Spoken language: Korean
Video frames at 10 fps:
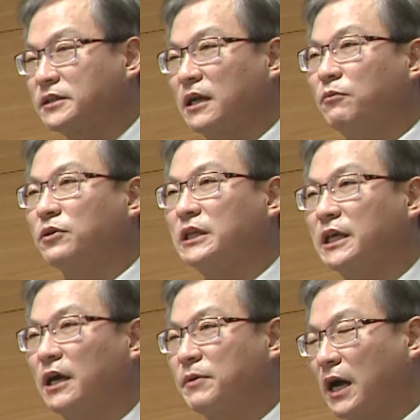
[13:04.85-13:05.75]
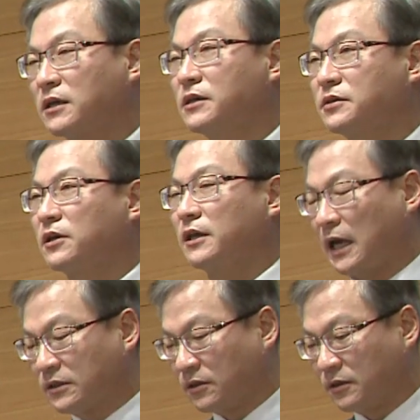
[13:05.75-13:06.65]
잘못 이해하면 한글성에
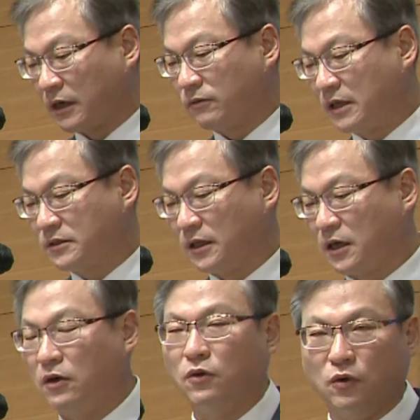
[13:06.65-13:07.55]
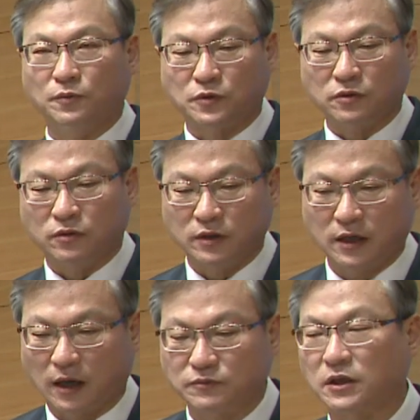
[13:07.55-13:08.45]
나서라고 돼 있으니까 어, 없었는데
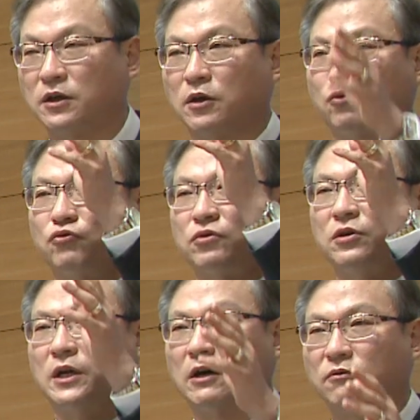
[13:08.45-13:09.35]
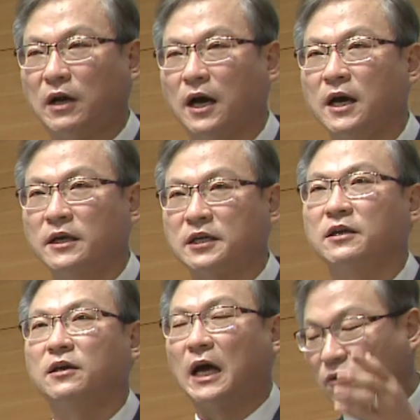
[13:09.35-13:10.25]
갑자기 이렇게 툭 튀어나왔구나
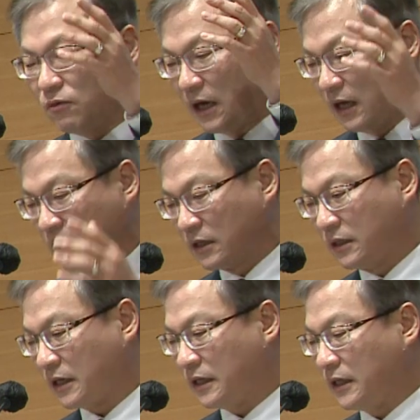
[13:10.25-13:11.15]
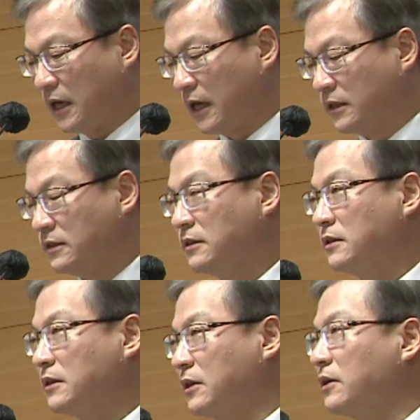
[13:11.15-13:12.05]
생겨났구나 그렇게 이해하는
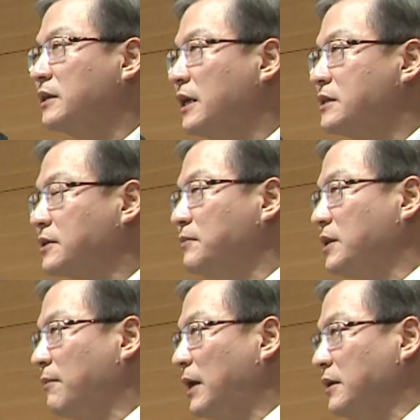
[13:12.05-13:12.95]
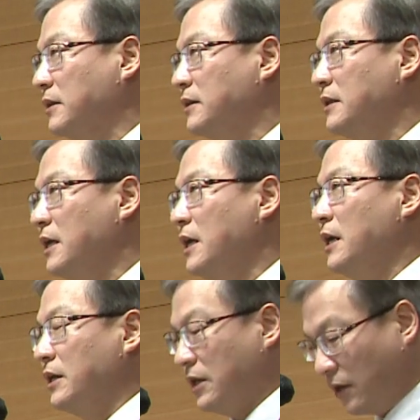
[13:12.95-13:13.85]
경향이 있습니다만은
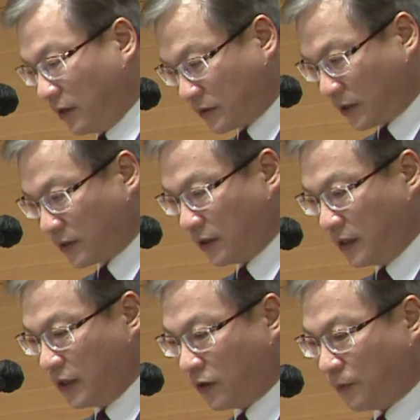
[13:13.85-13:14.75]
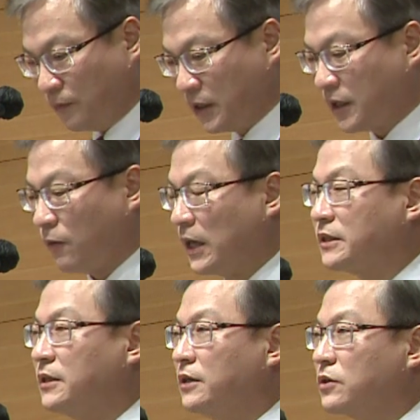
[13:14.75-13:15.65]
영어 성경 을 읽어보면 이게
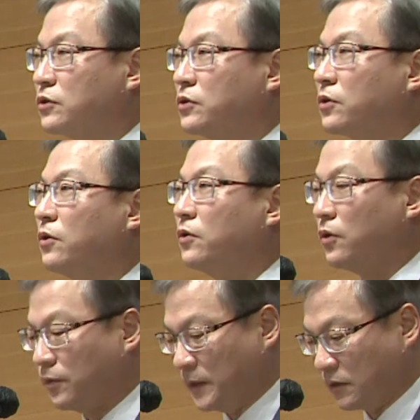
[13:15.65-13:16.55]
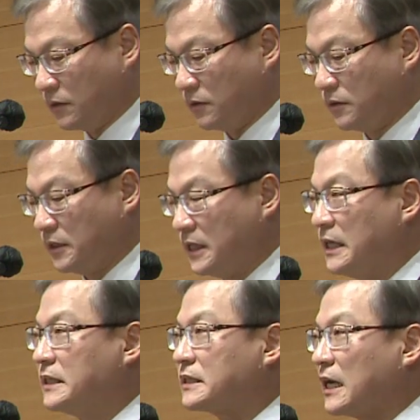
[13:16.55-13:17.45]
확실해져 그로업인 거예요.
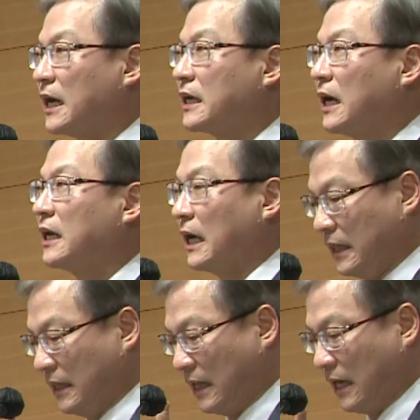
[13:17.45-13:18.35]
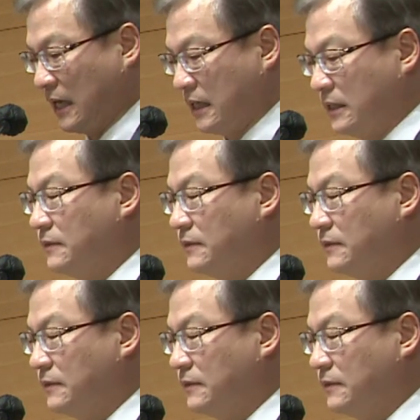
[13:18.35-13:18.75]
자라난다.